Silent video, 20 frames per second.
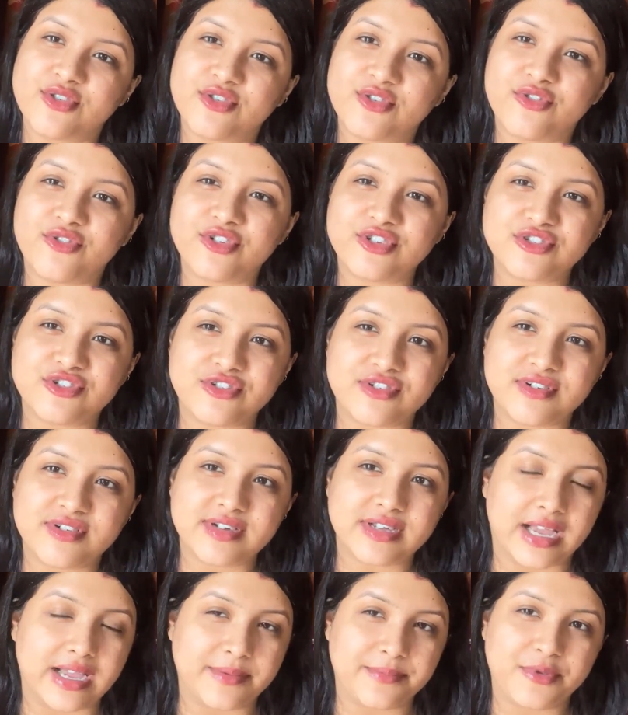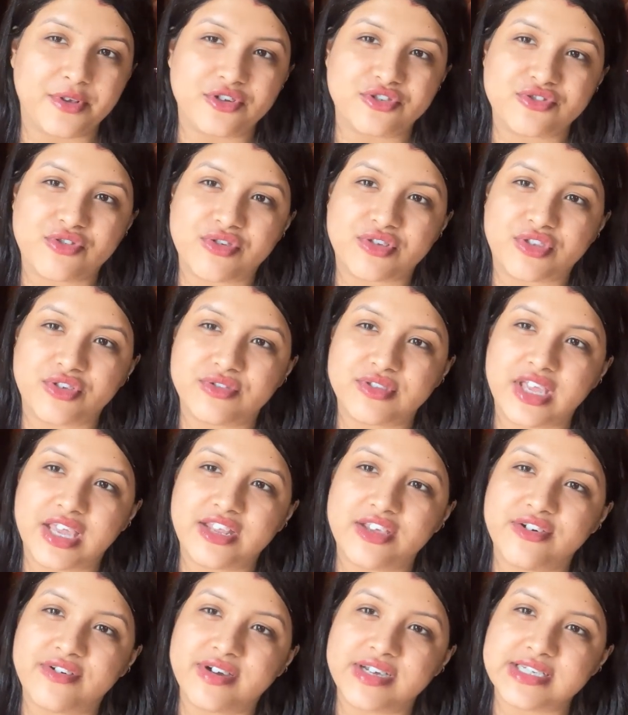তো ওই জন্য আপলোড করতেও
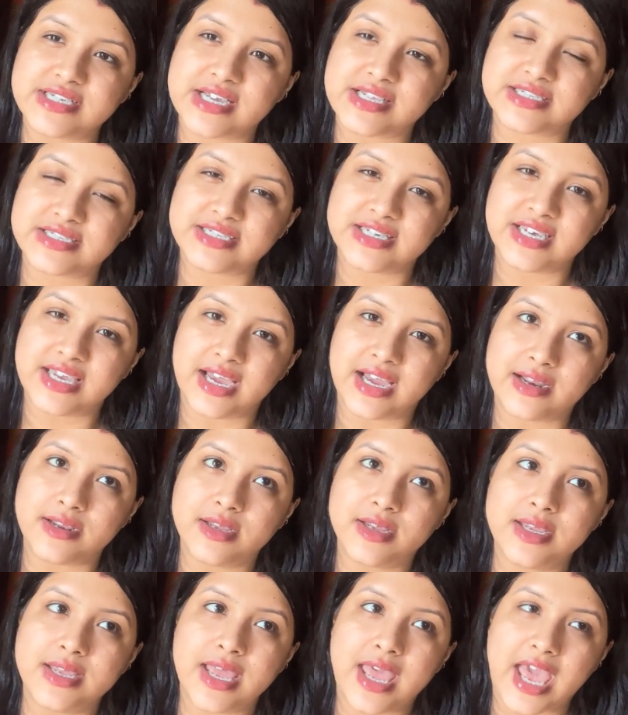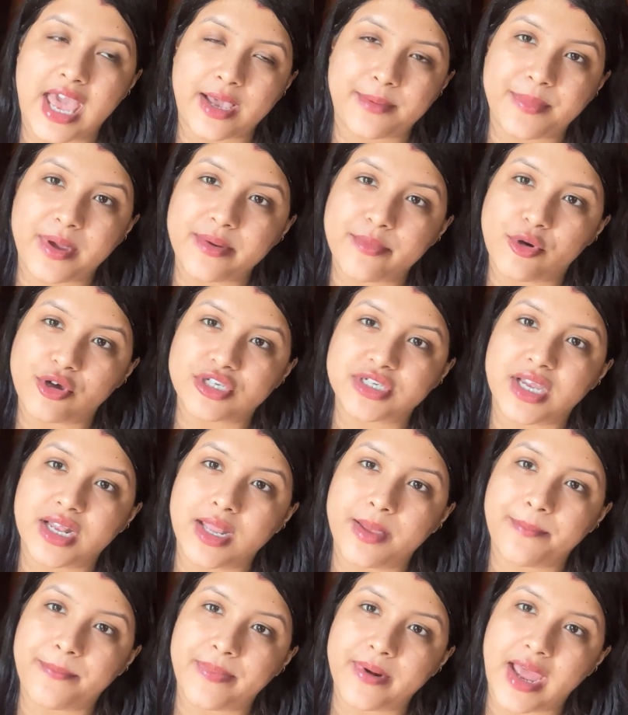দেরি হয়ে যাচ্ছে আর একবার
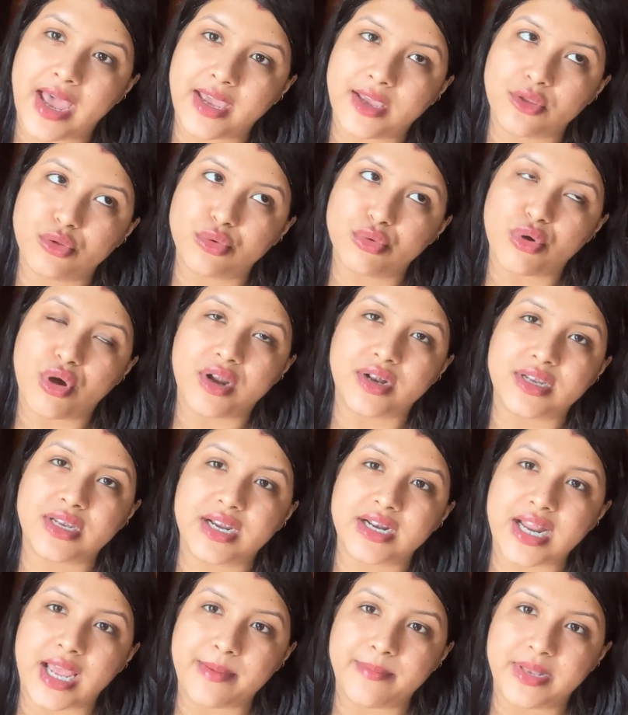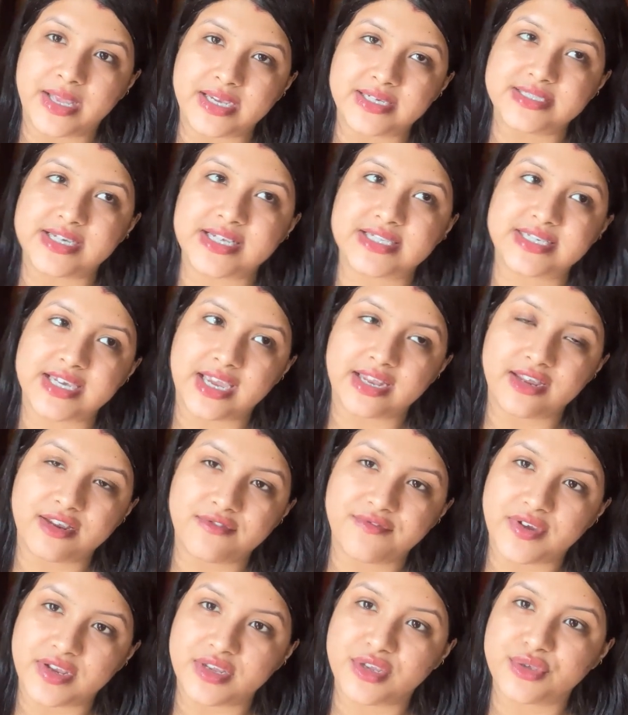বসালে প্রায় দু ঘন্টা টাইম লেগে যাচ্ছে
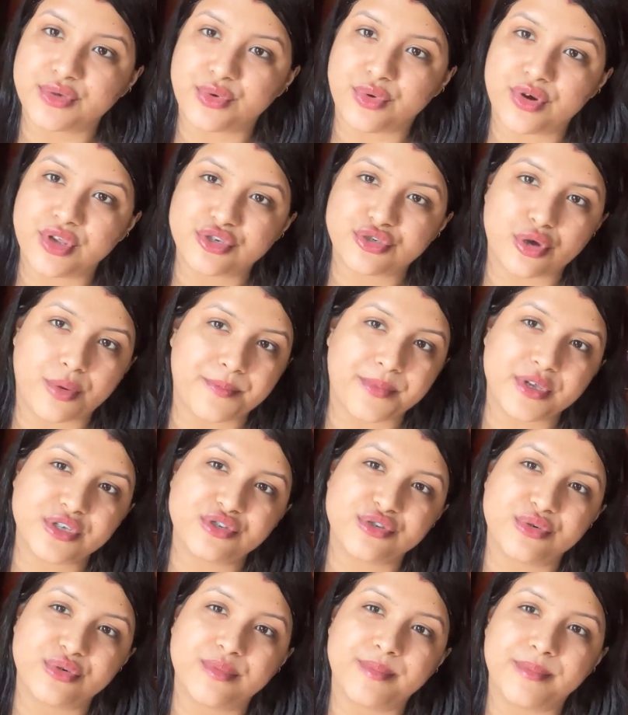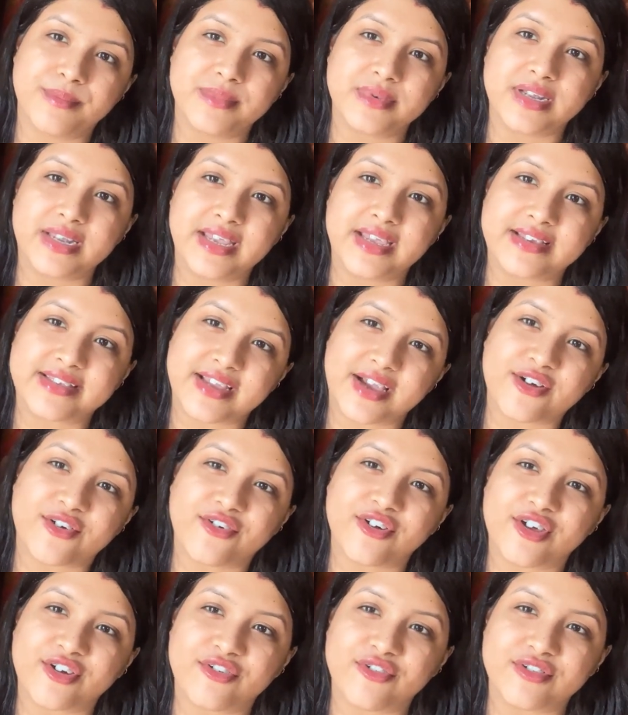এডিট ফেডিট করে সব কিছু ঠিকঠাক
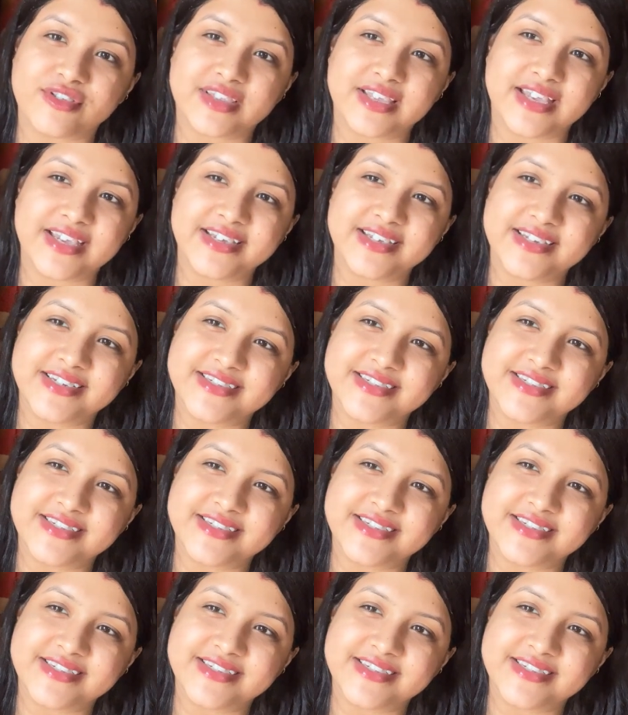করে করতে